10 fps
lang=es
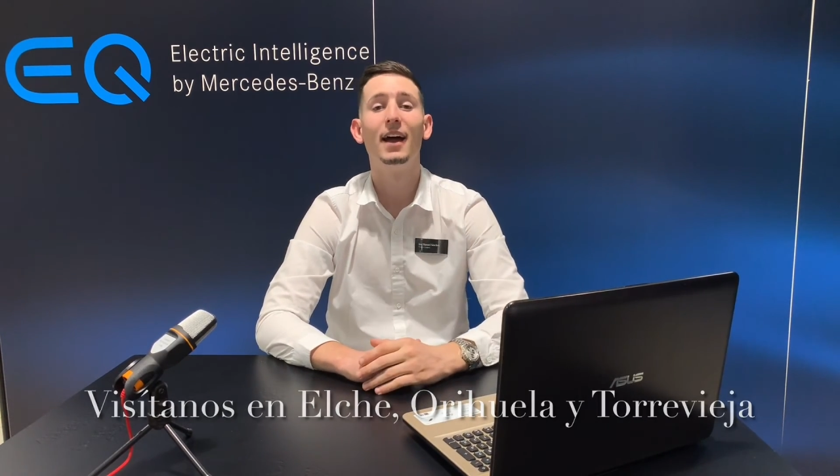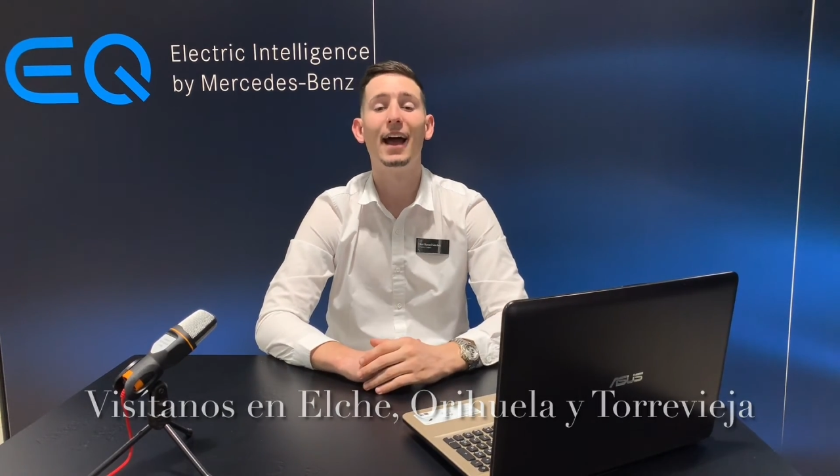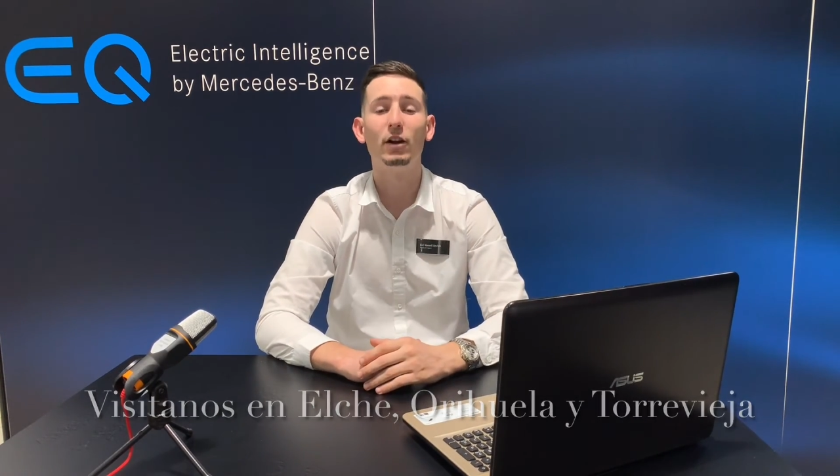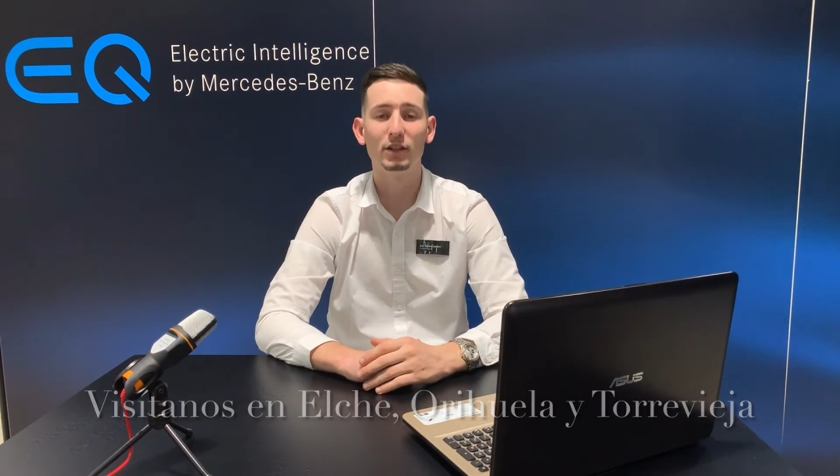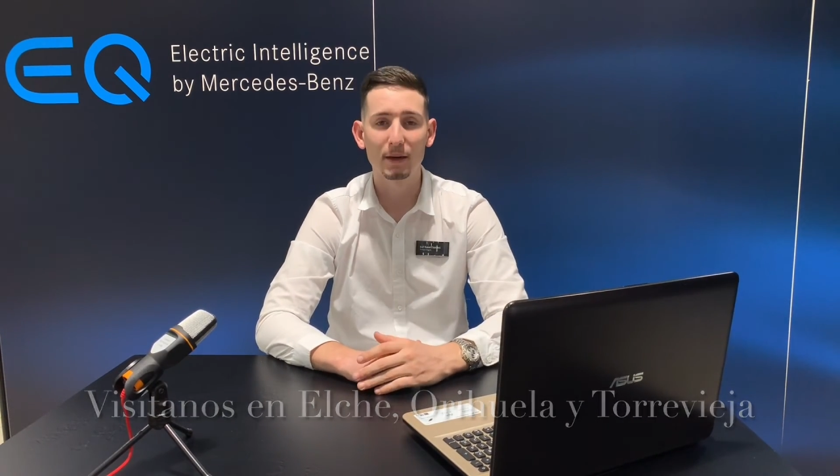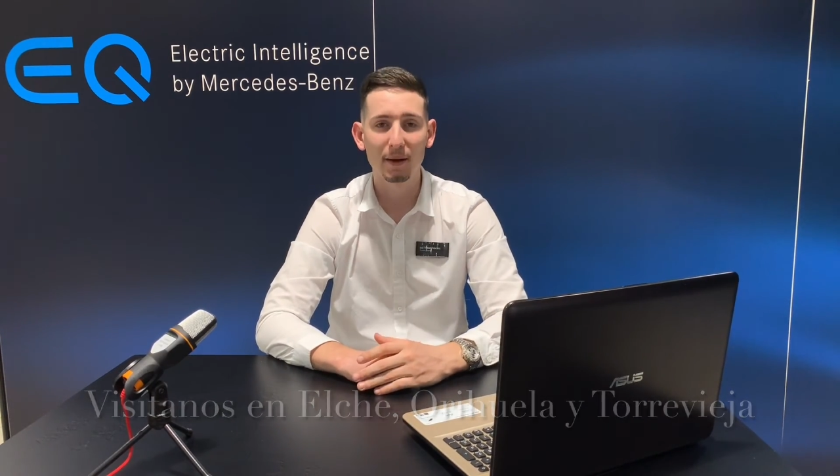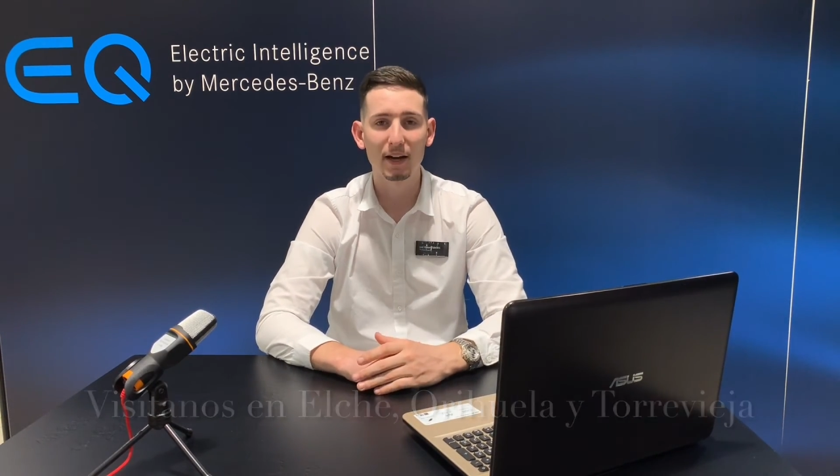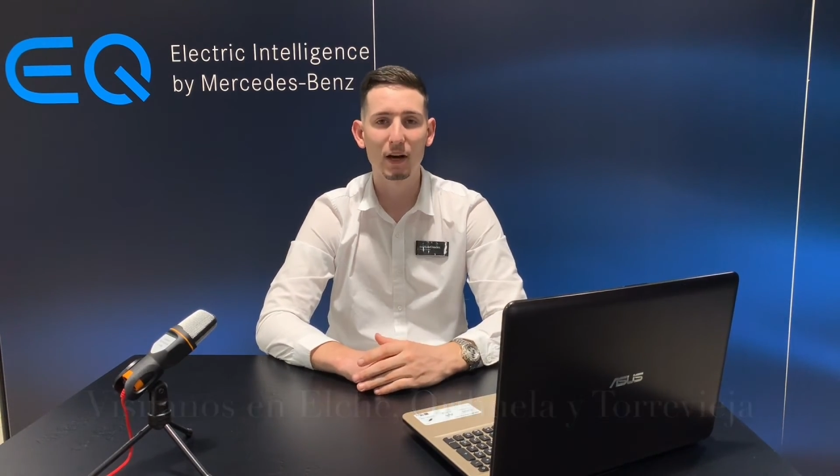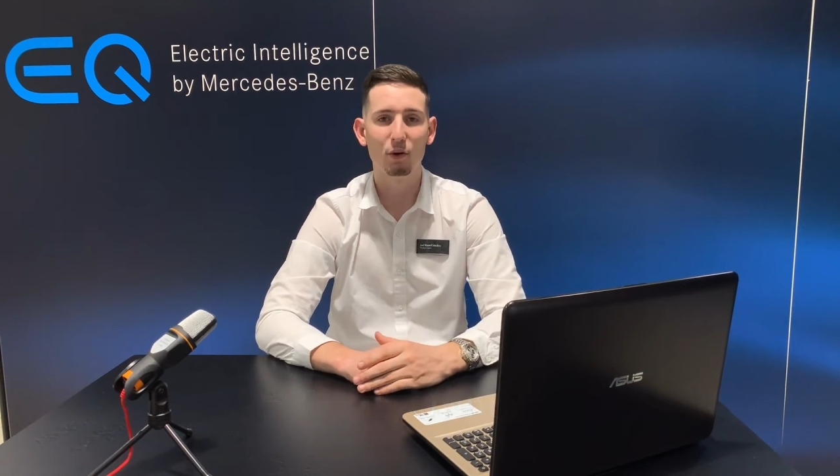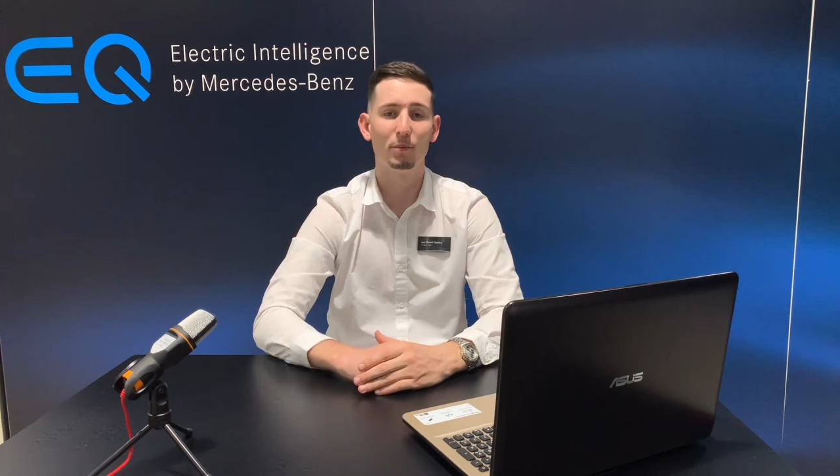en nuestra
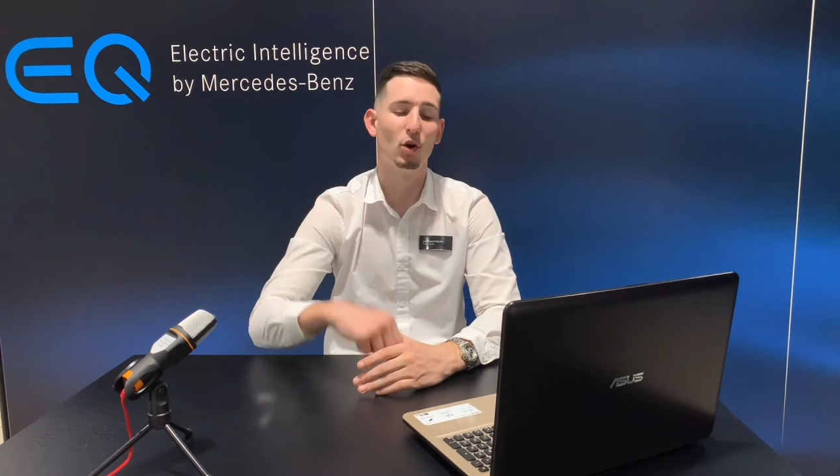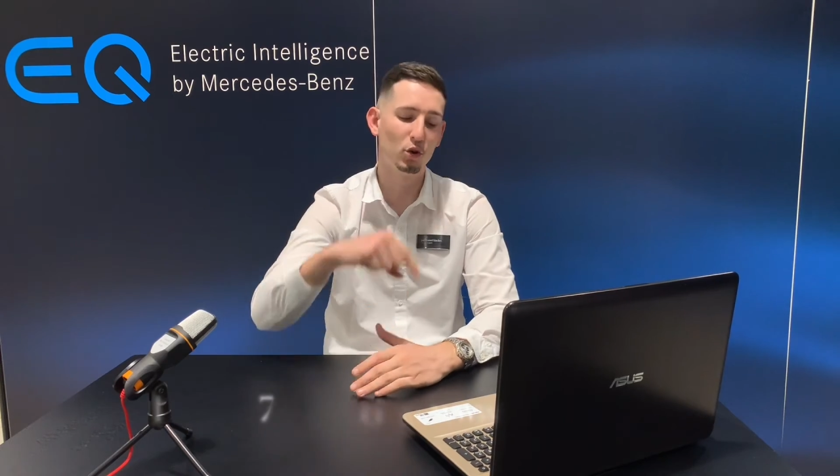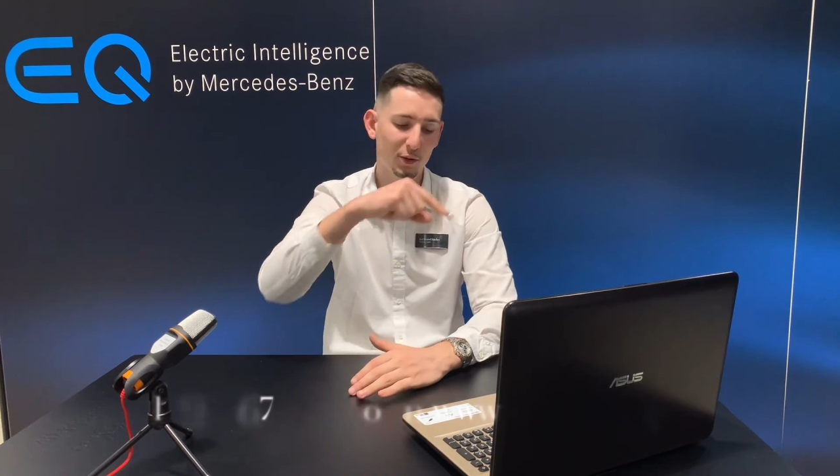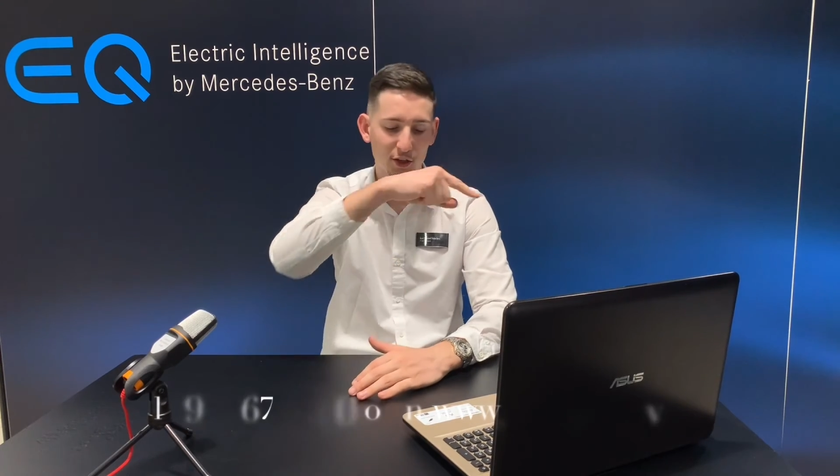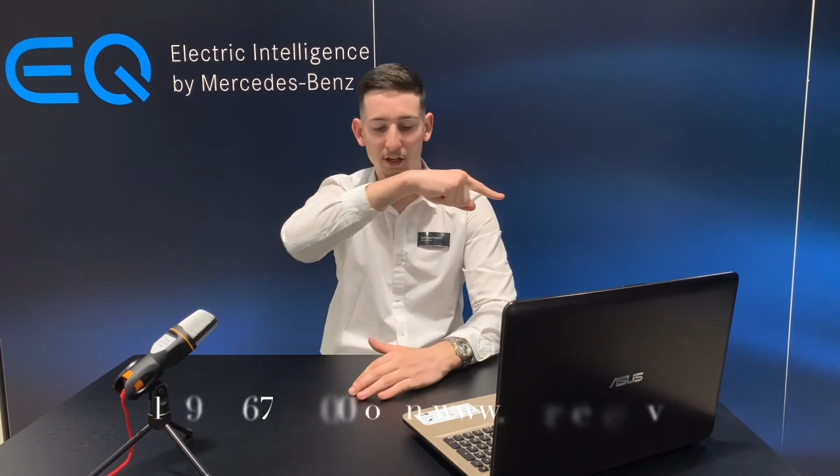página web o número de